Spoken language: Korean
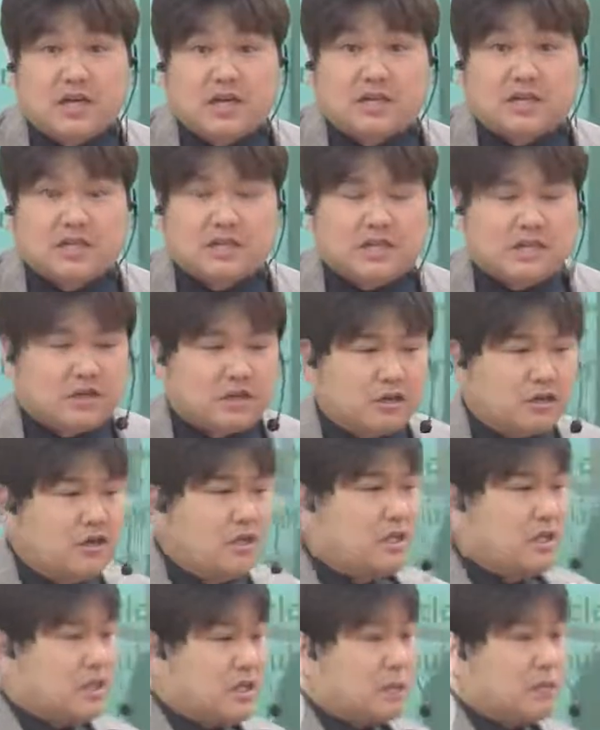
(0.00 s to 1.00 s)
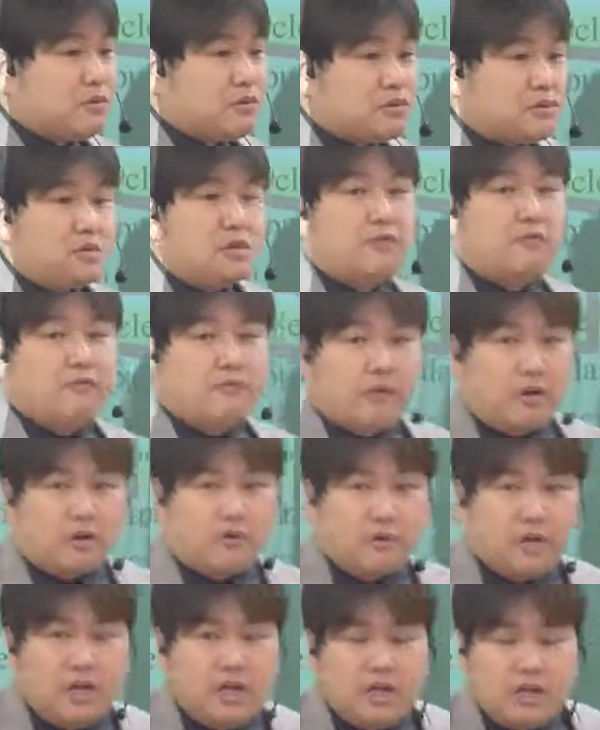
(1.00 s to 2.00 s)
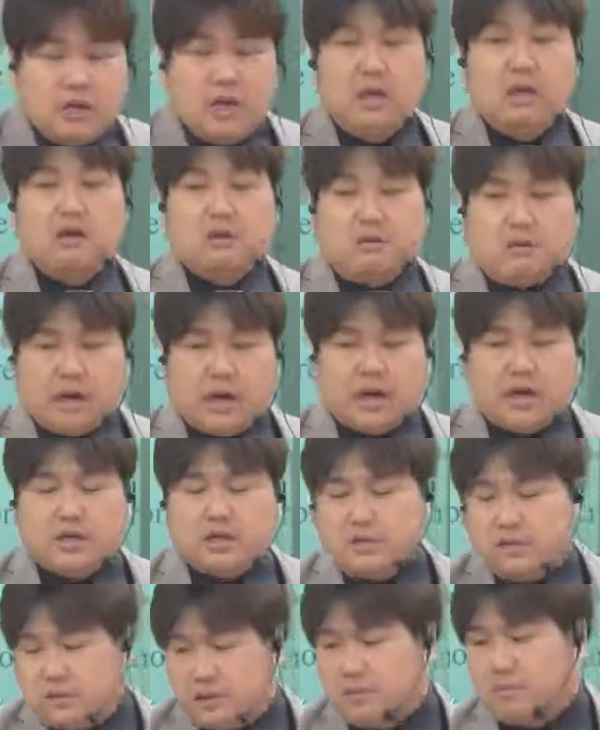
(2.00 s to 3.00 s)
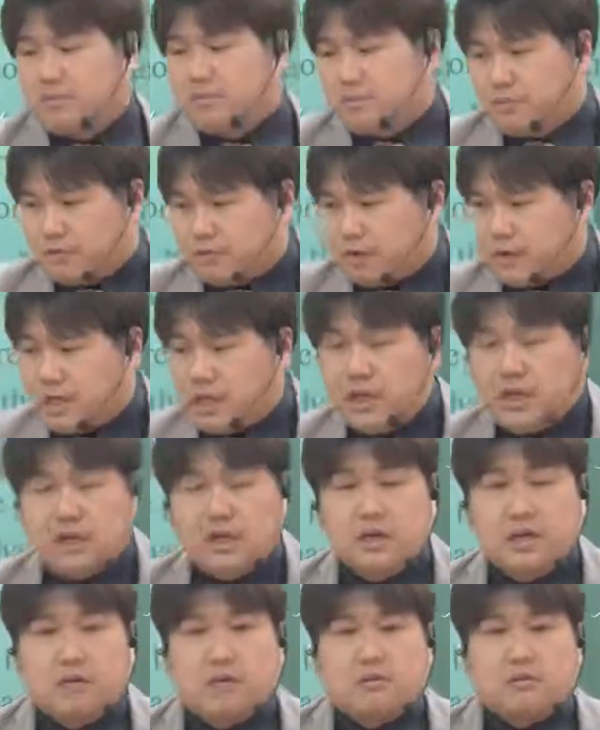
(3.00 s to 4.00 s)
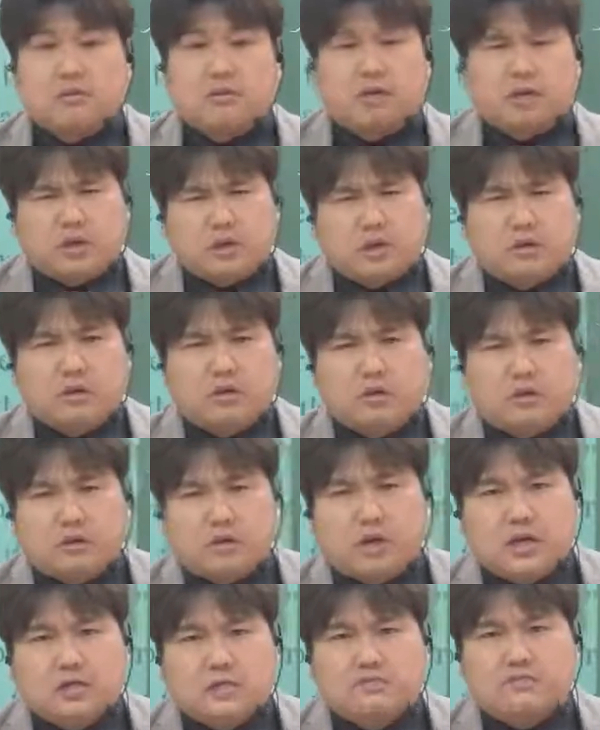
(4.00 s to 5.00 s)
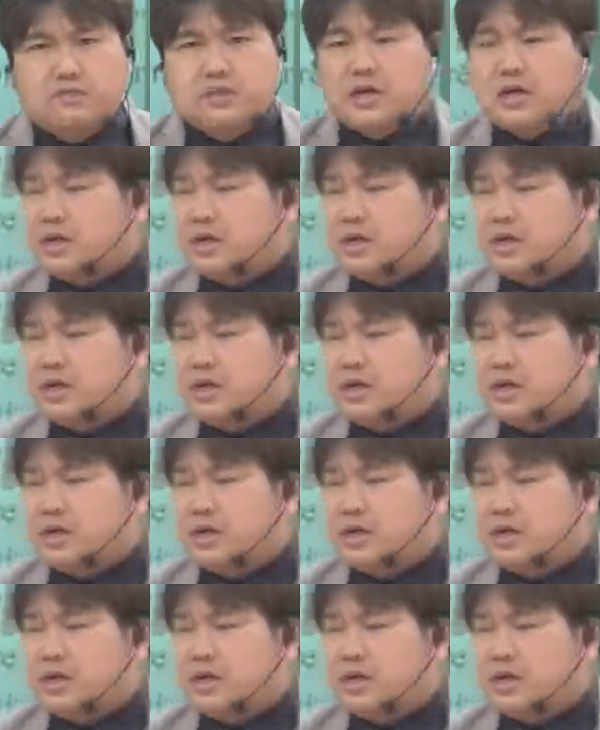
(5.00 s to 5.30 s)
있잖아요. 대표적인 게 very, quite, pretty 뭐 이런 여러 가지 부사가